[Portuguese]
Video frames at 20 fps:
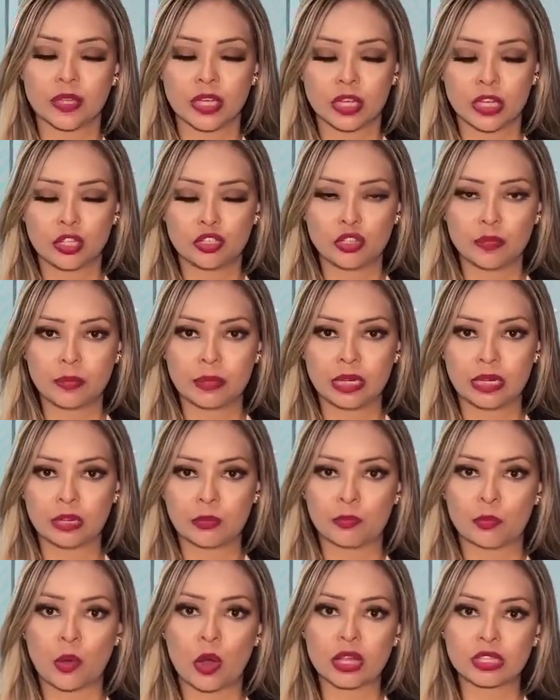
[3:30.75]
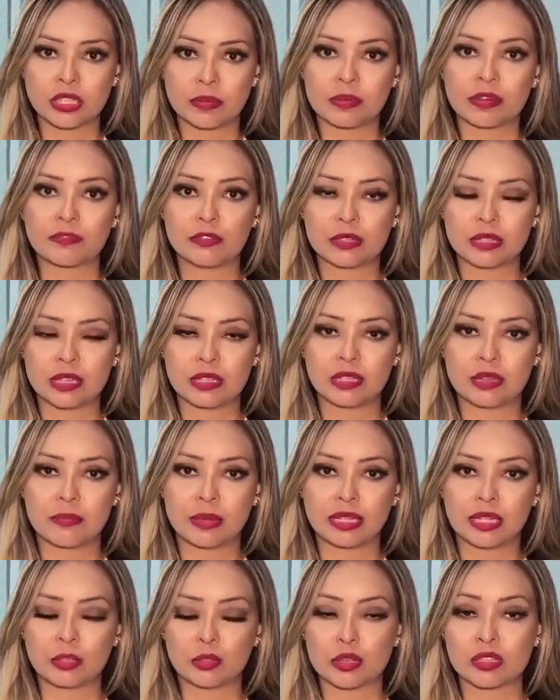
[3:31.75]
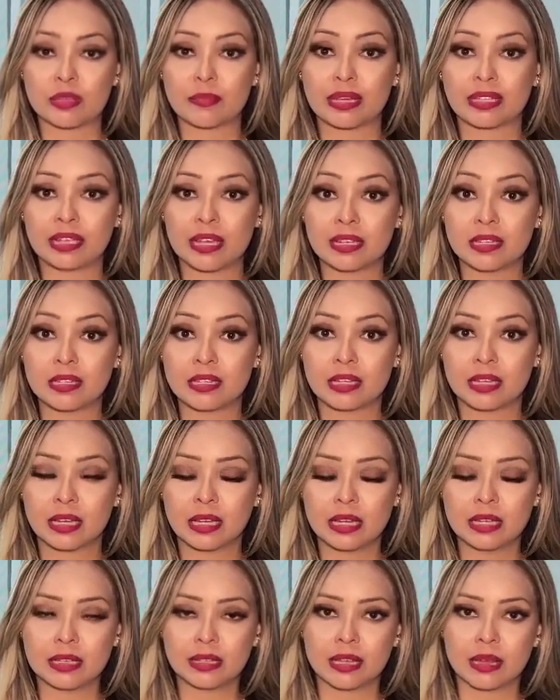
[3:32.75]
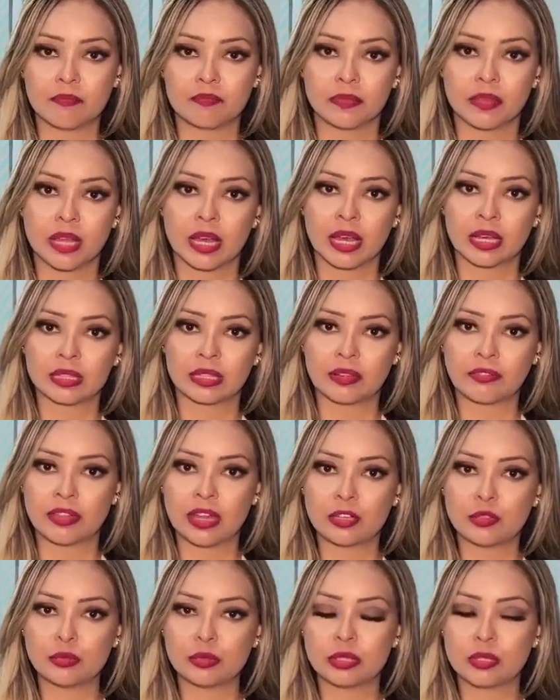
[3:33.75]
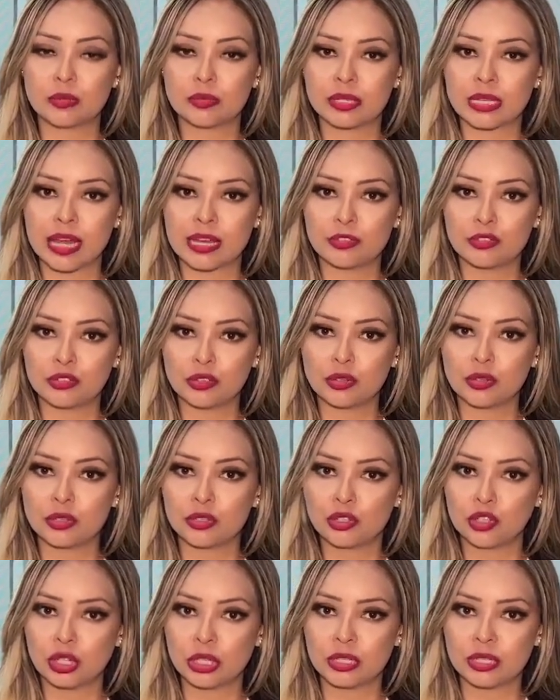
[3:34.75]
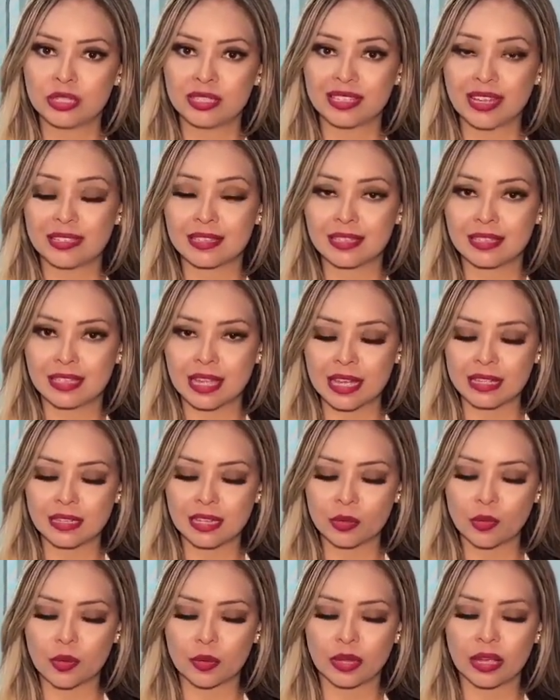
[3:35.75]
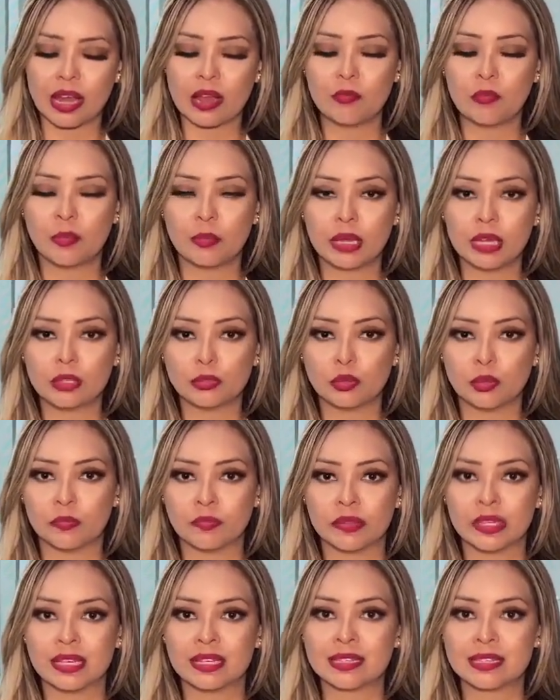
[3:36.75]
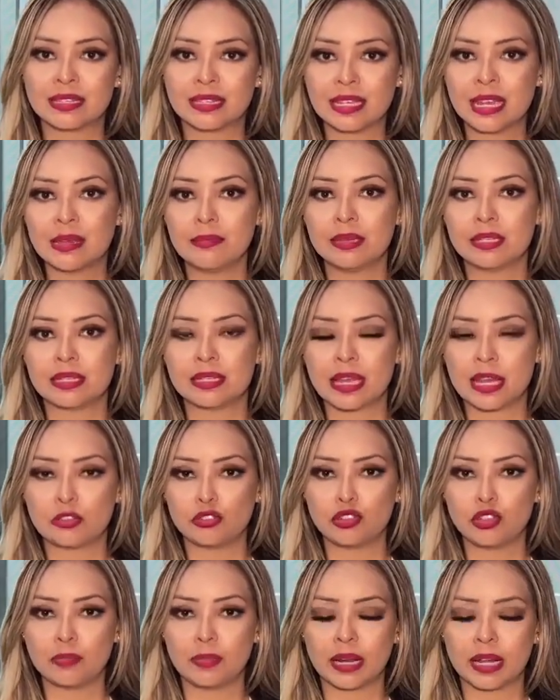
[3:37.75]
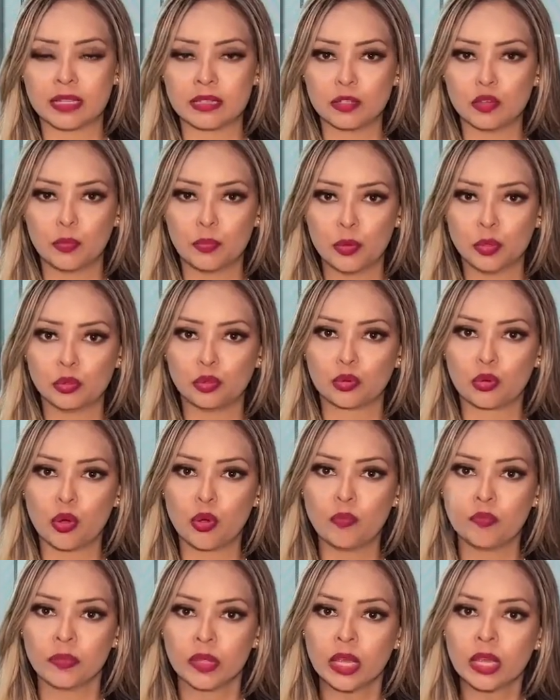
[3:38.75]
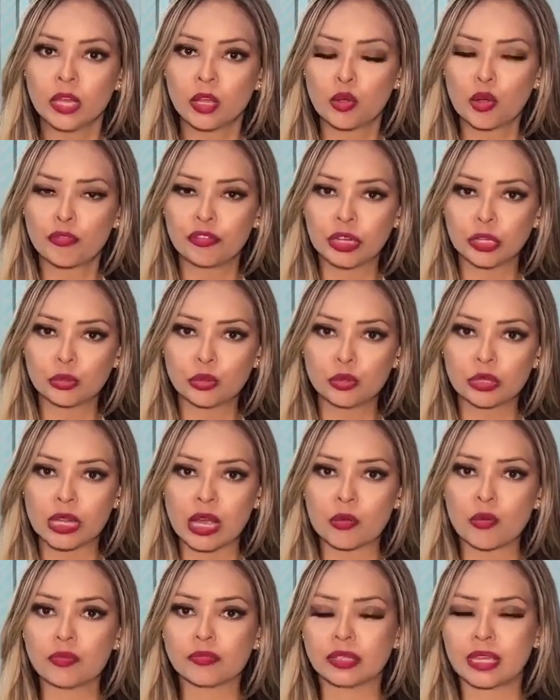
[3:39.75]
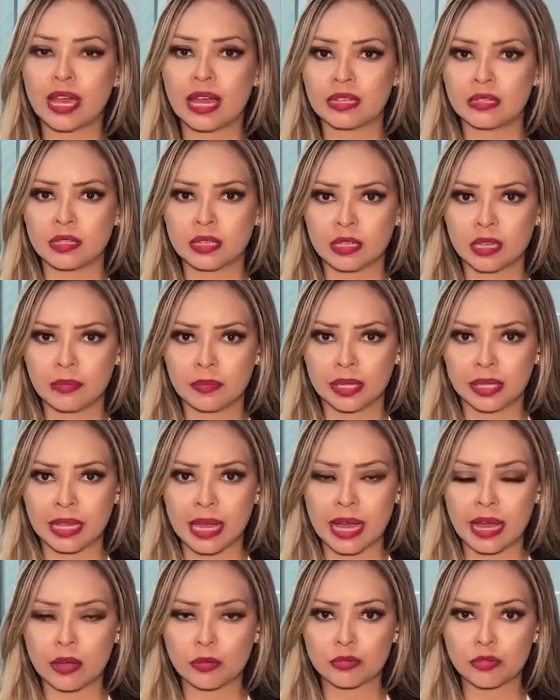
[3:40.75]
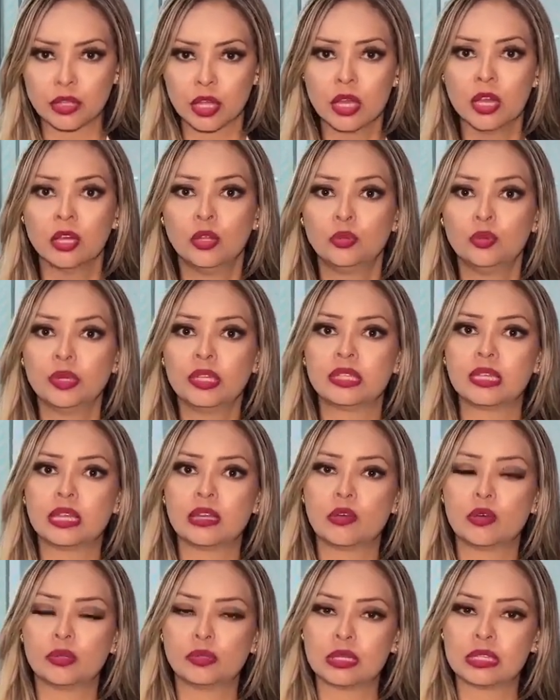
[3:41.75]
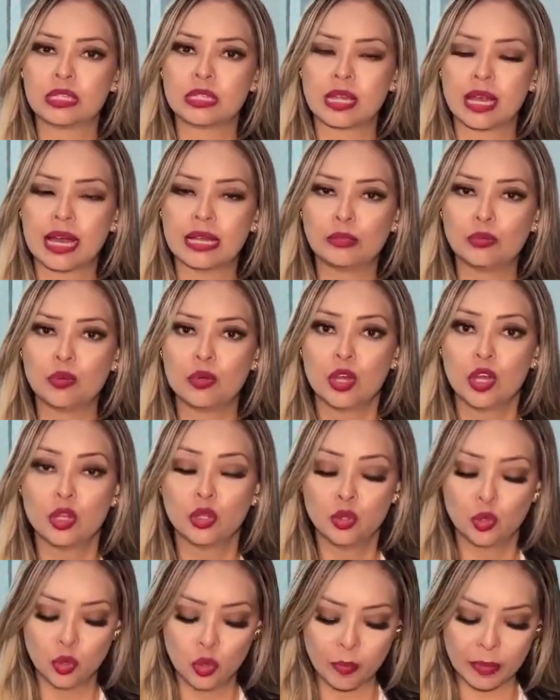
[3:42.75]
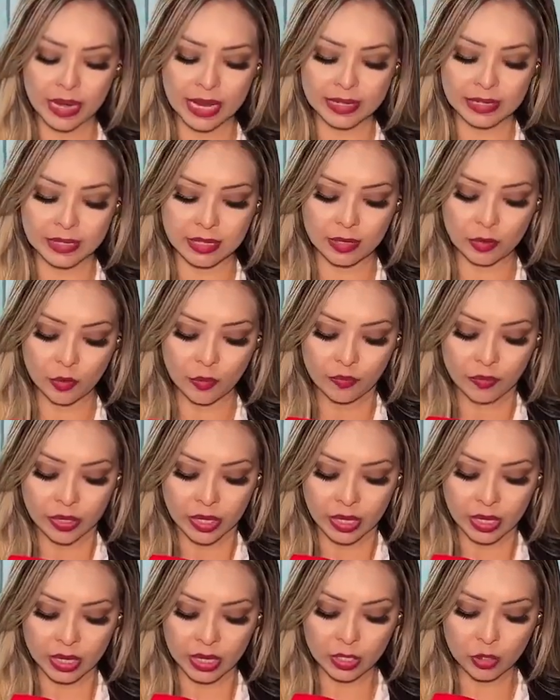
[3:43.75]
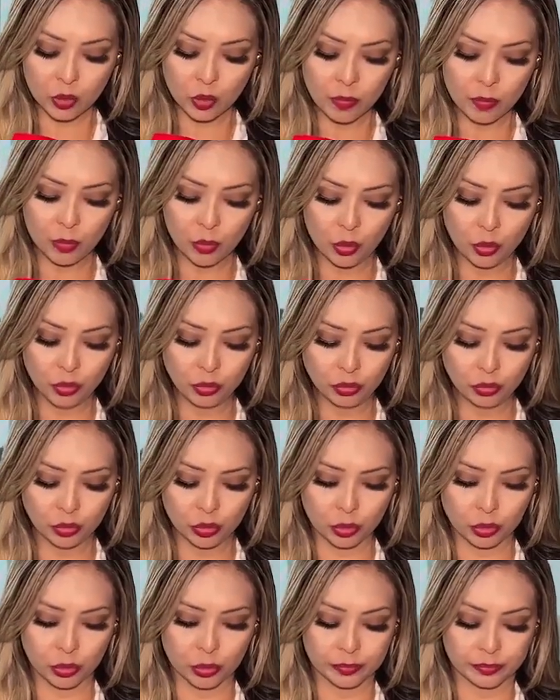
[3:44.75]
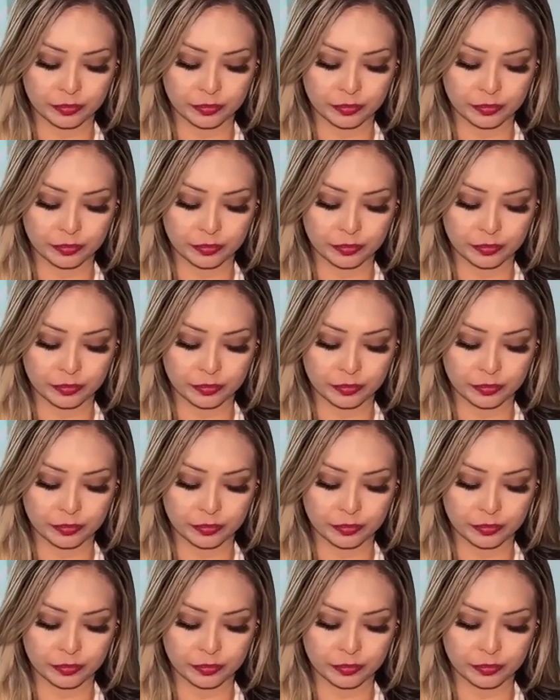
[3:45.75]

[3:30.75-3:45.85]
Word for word: A gente mostra para você também na nossa matéria escrita através do seu site de notícias. Acesse a qualquer momento cm7brasil.com e confira tudo o que acontece aqui em Manaus, no interior do estado, no Brasil e no mundo.